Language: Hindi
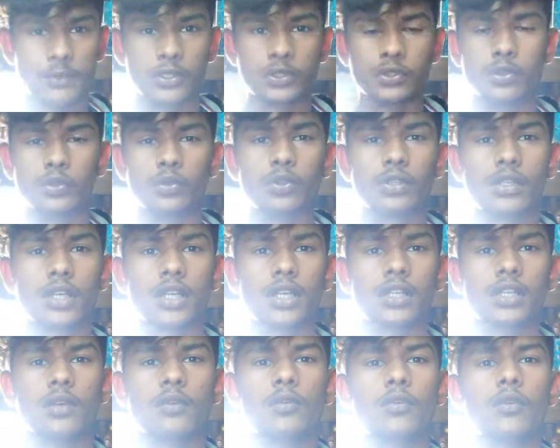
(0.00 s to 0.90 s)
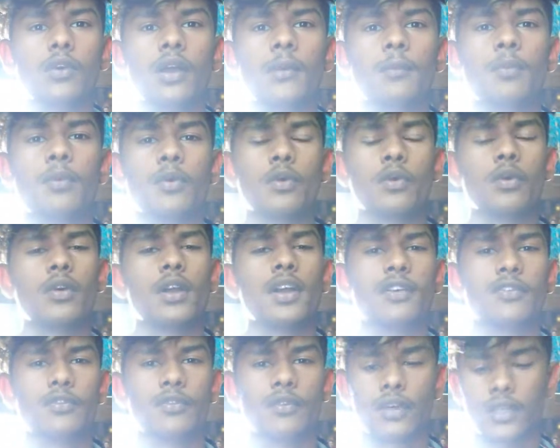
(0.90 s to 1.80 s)
मैं शूट करता हूँ वो है पोको
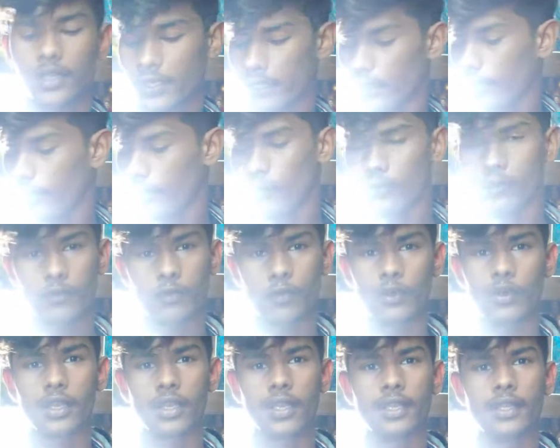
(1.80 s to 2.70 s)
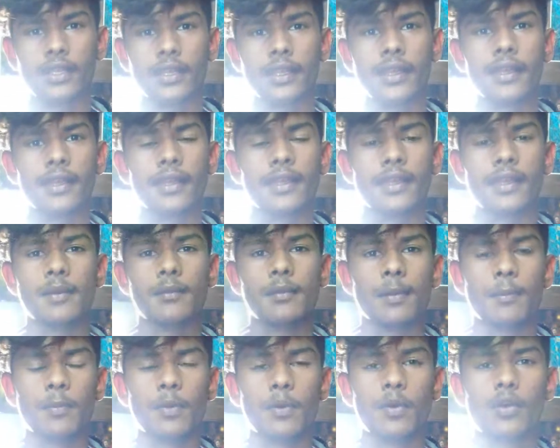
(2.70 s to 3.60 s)
एफ वन ये वो फ़ोन नहीं है
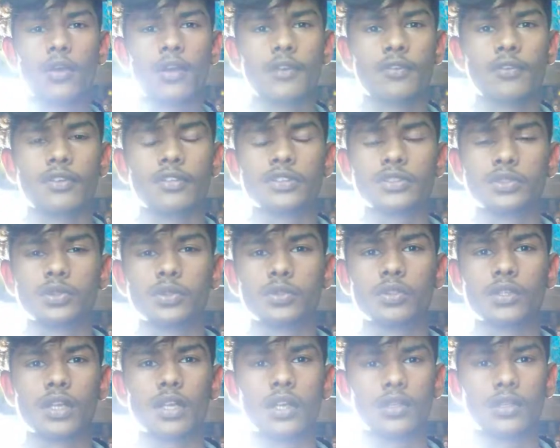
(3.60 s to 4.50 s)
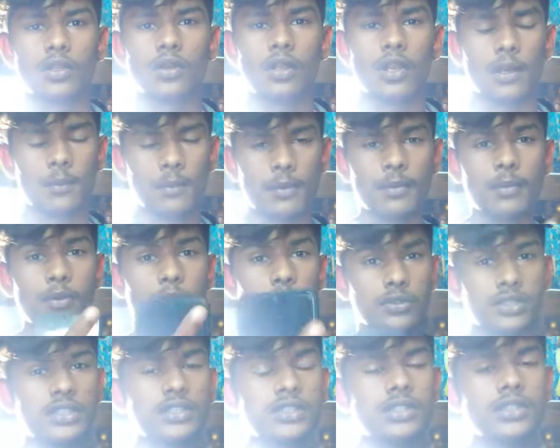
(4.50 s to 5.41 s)
मैं पोको एफ वन शूट करता हूँ और अभी भी
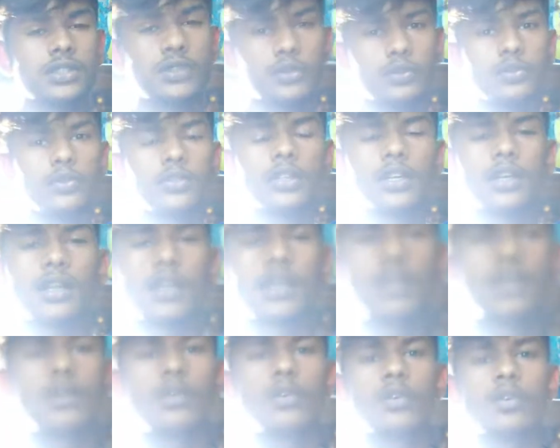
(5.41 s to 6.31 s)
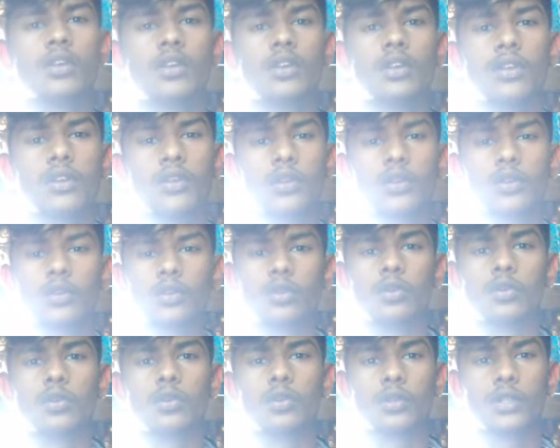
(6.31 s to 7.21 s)
उसी से शूट कर रहा हूँ
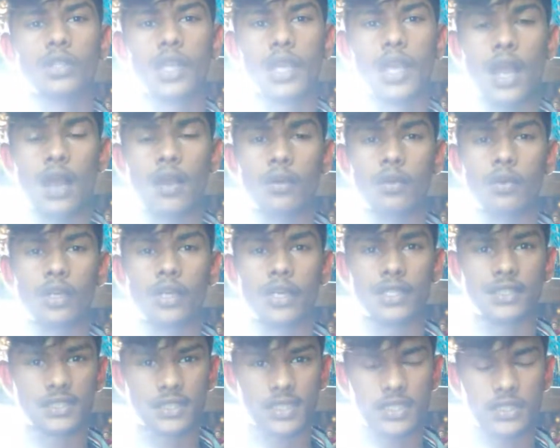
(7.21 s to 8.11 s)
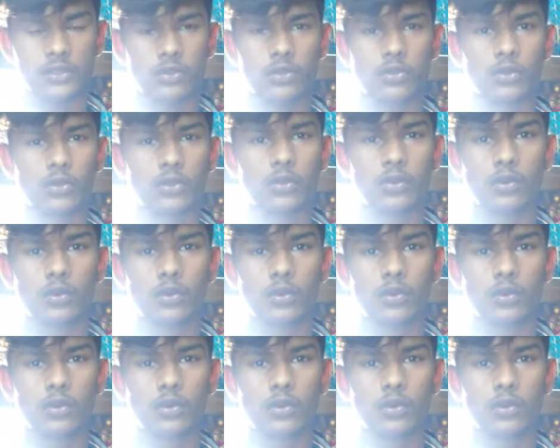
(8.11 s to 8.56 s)
तो दिखाऊंगा कैसे तो